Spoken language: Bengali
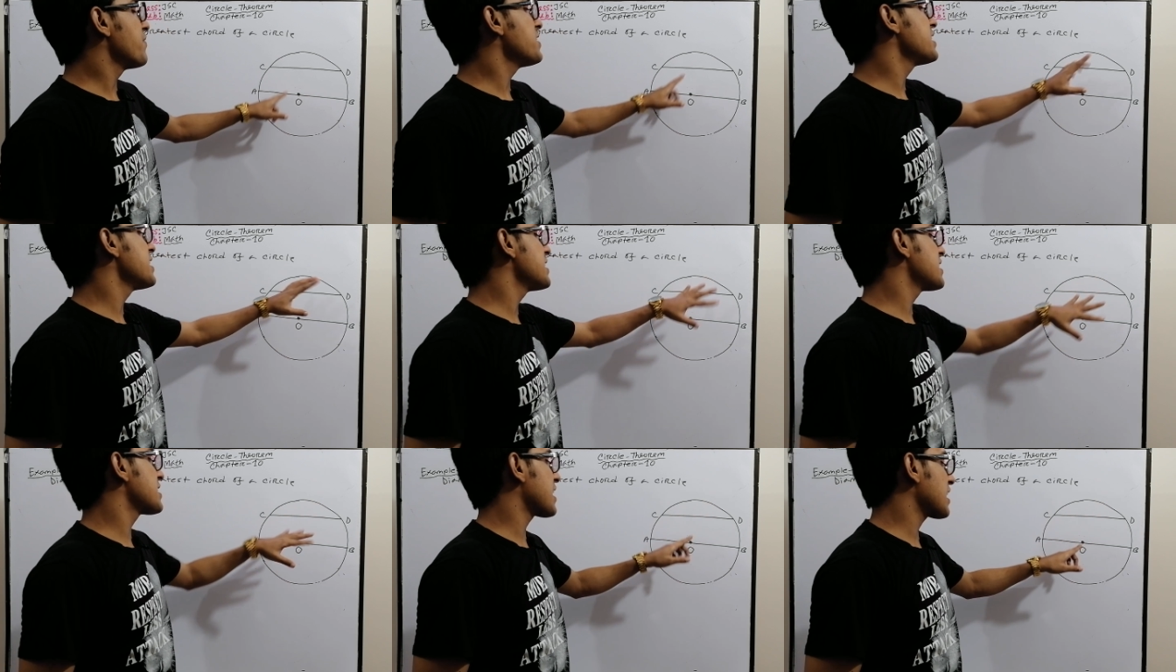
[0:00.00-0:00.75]
বি
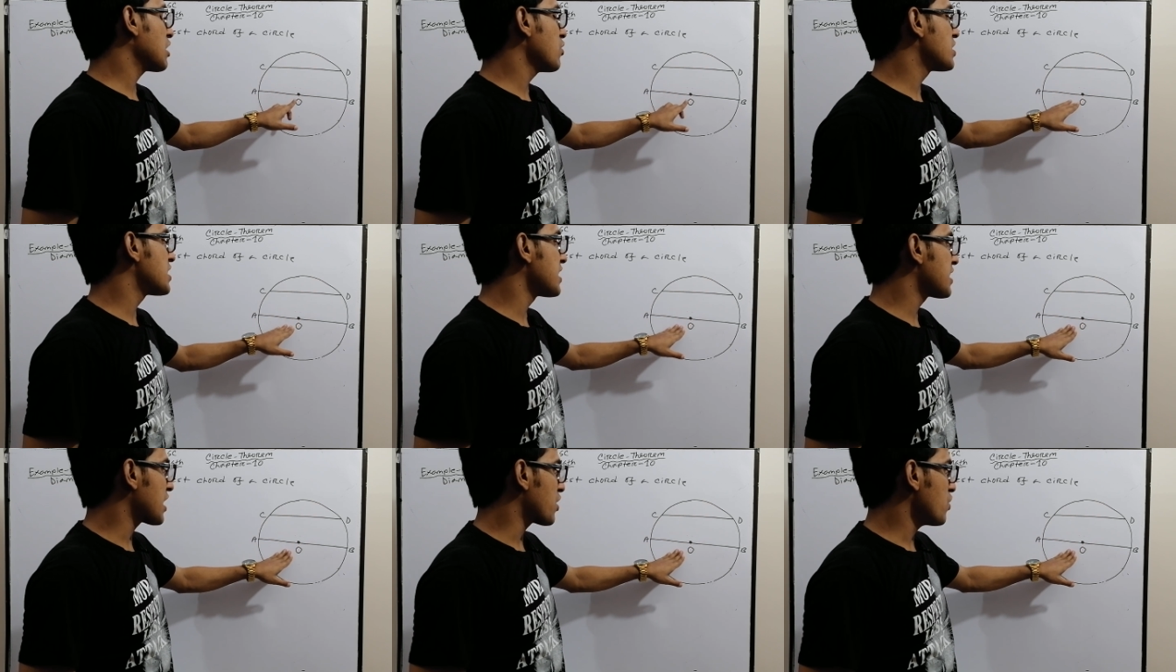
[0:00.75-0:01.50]
সিডি যে সার্কেল উইথ
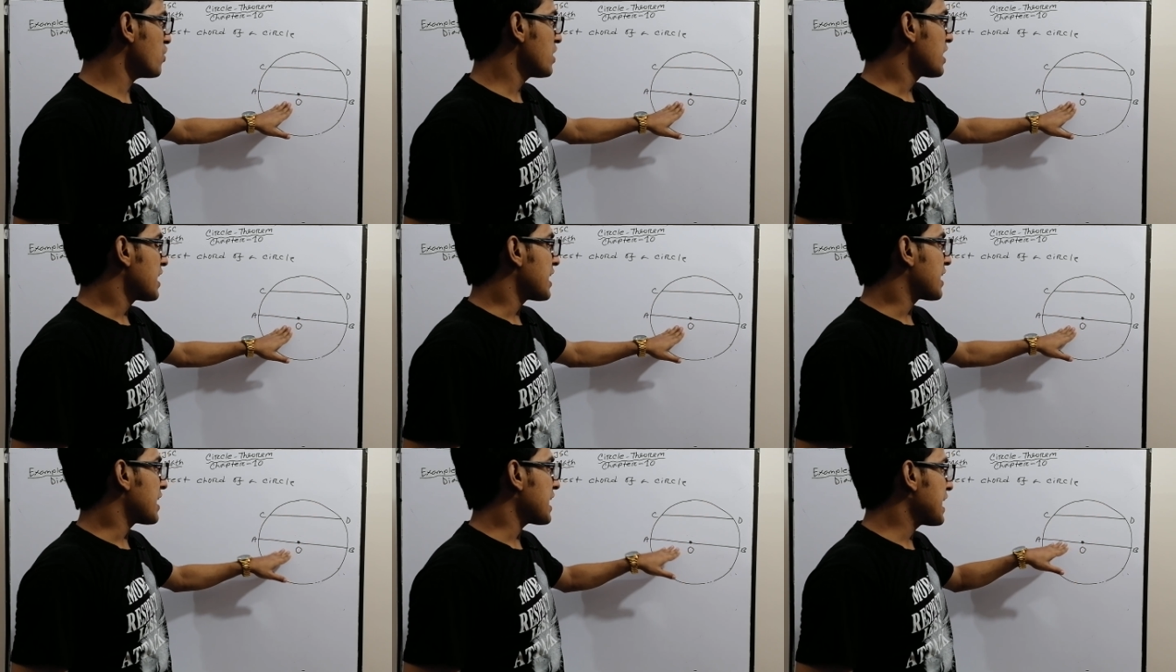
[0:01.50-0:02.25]
সেন্টারও
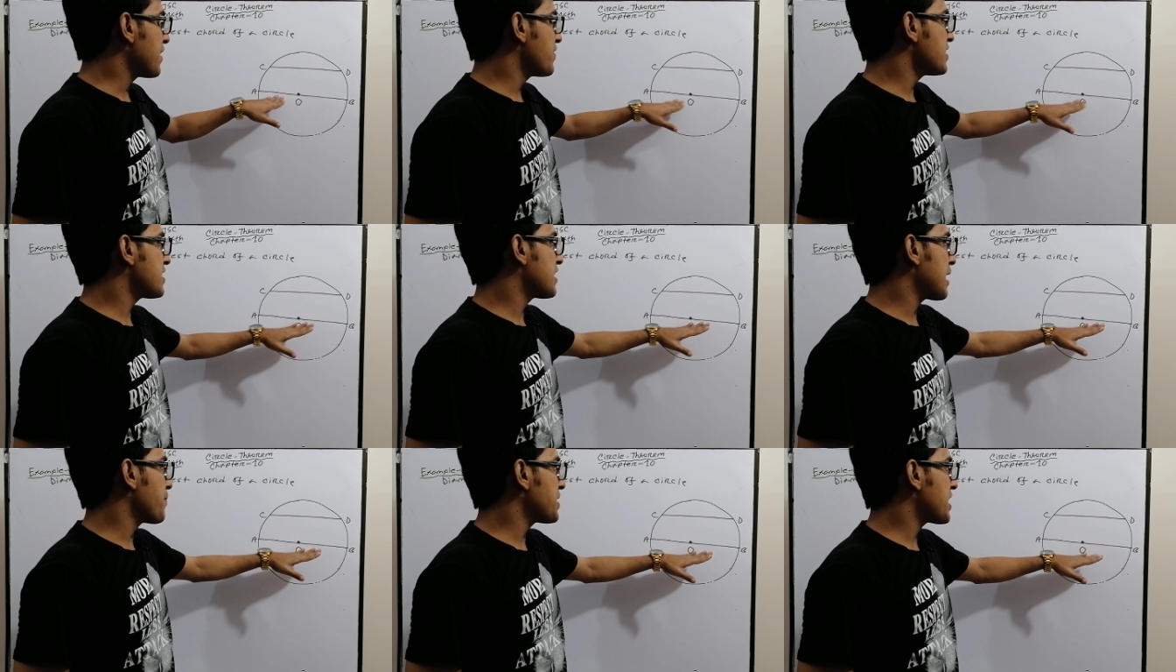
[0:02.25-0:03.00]
এ ইজ এ
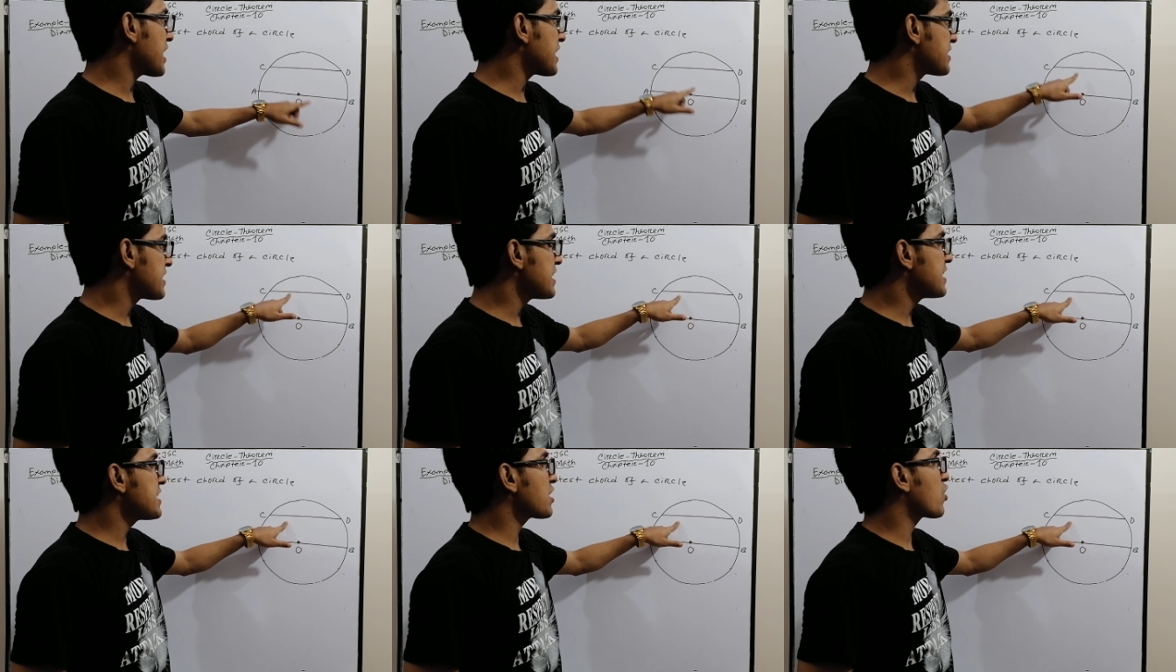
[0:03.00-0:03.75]
ডায়ামিটার অ্যান্ড
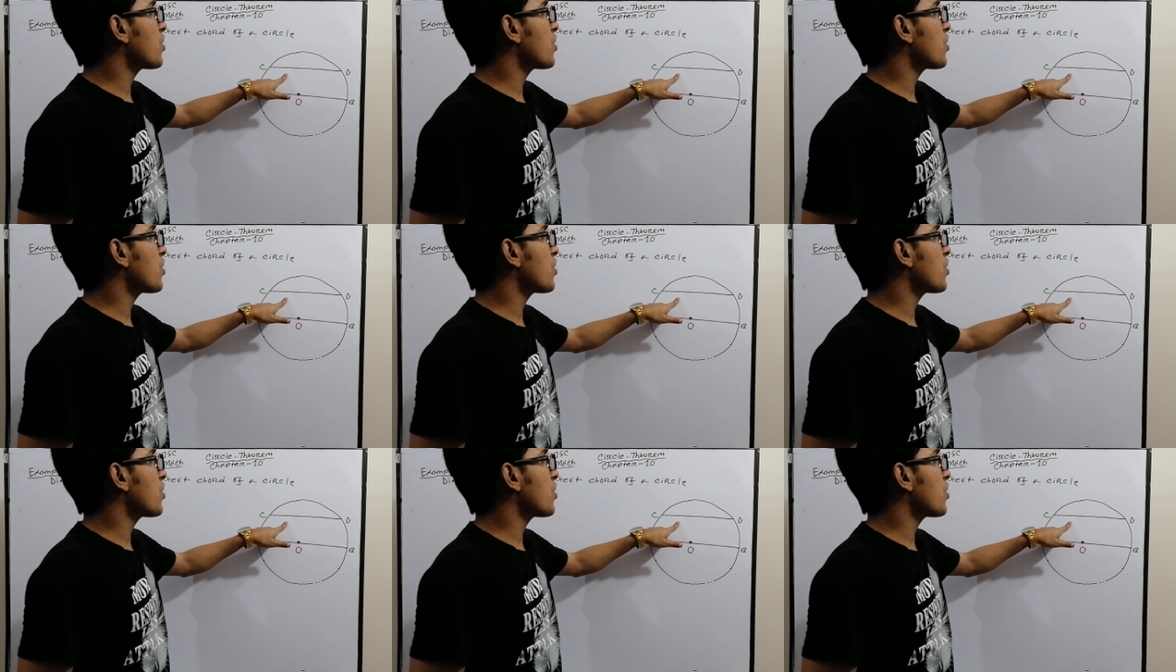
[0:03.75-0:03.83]
সিডি ইজ এ